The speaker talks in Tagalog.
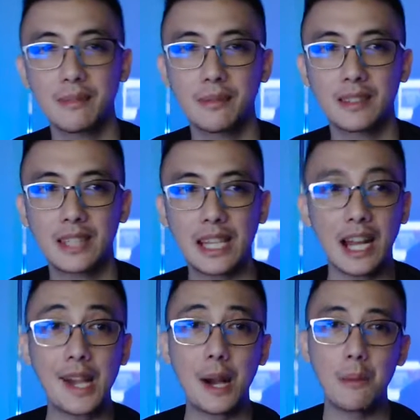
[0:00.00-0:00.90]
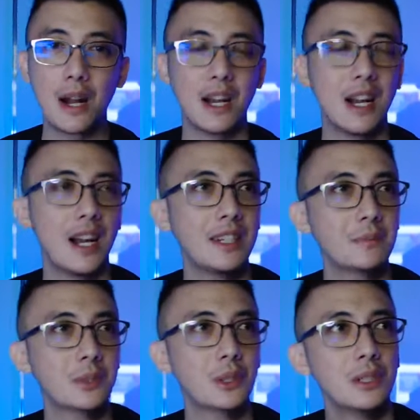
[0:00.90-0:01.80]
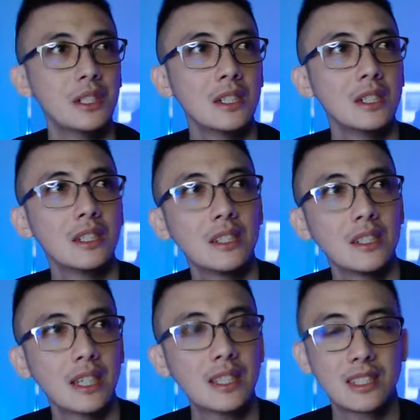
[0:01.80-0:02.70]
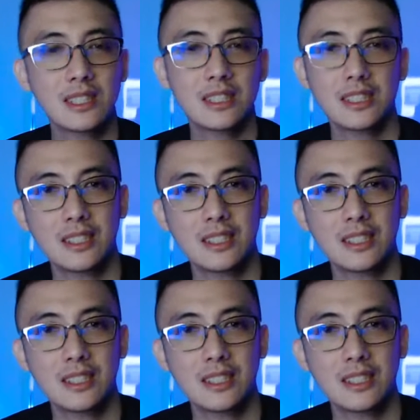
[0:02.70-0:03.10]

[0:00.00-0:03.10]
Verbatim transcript: Nababawasan pa. Kasi kailangan dami kang binabayaran. So,